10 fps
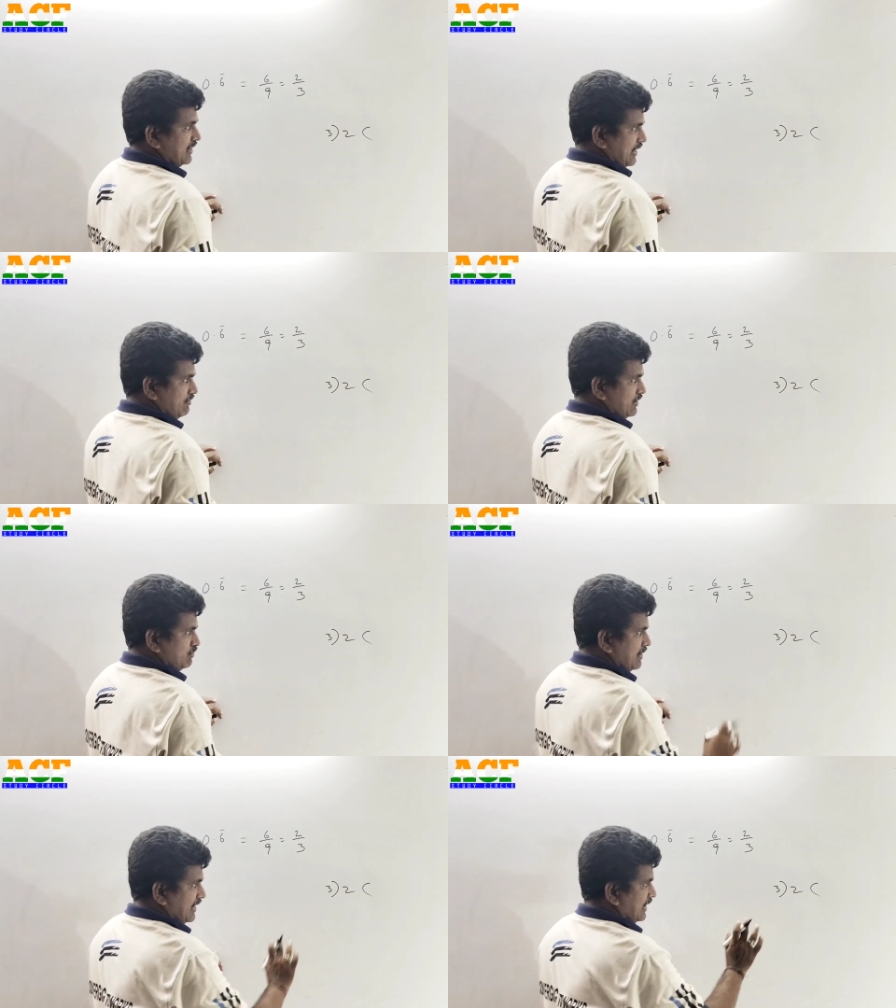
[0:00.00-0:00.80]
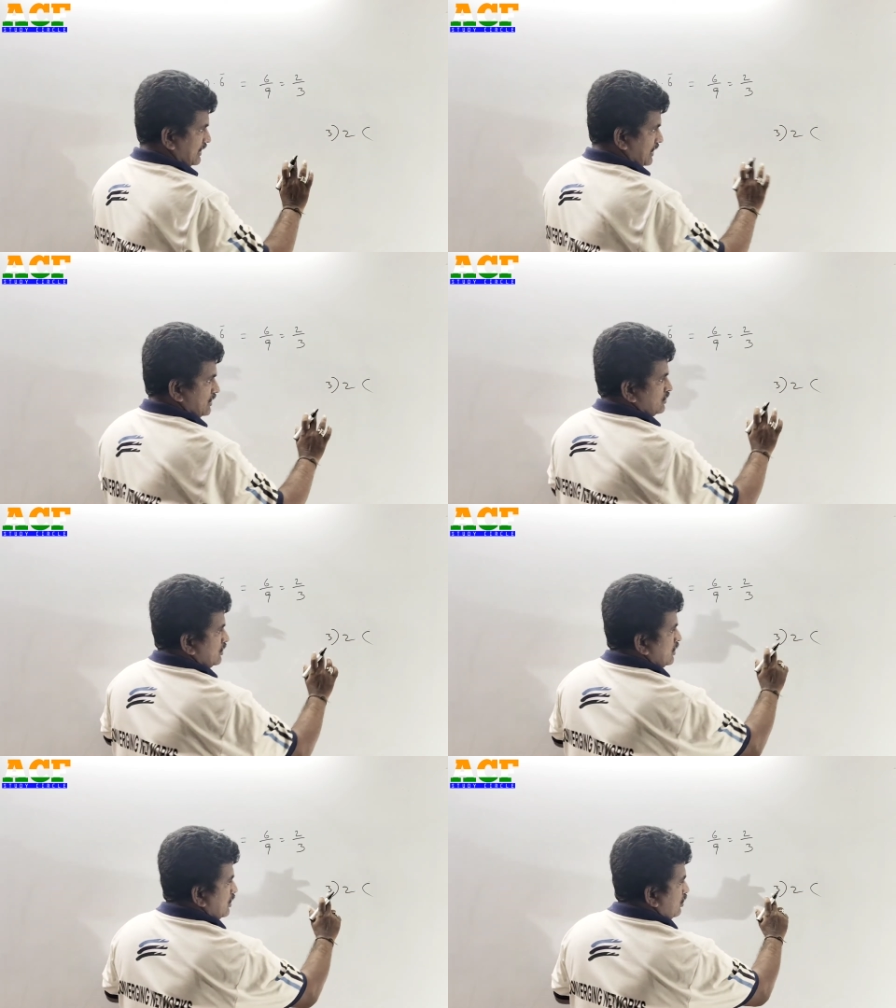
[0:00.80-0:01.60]
మనకు అలవాటు బట్ అలా కాదు
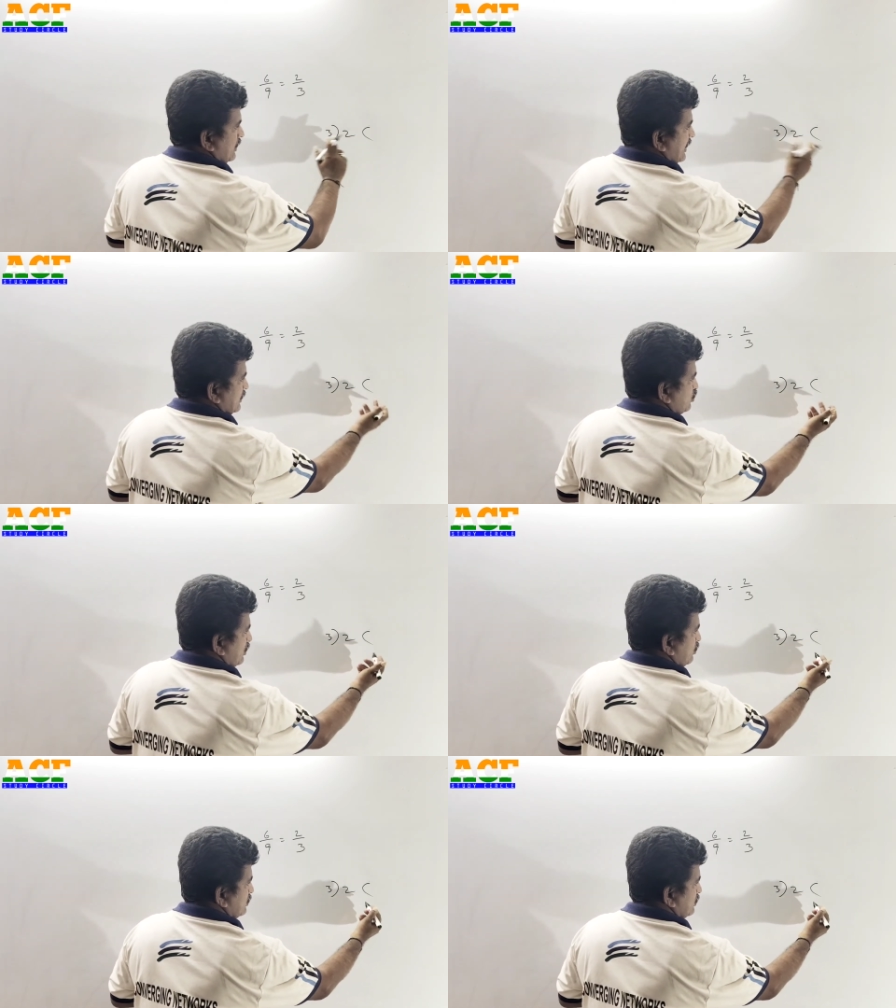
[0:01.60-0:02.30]
ఓకే చూడండి